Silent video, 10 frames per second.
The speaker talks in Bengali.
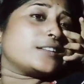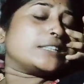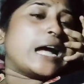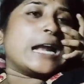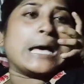
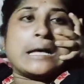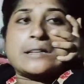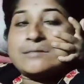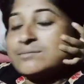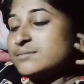দাঁড়া
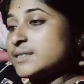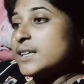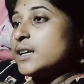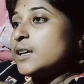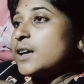
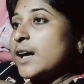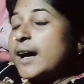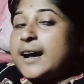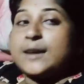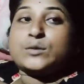
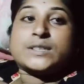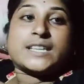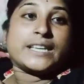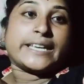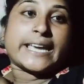আর
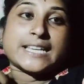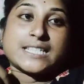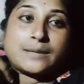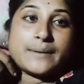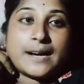ওদিকে
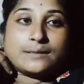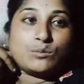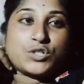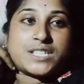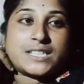গ্যাসে ভাত
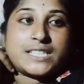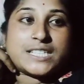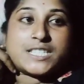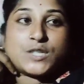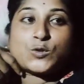বসিয়ে দিয়ে
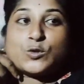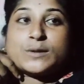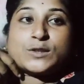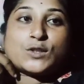এসছি শুধুমাত্র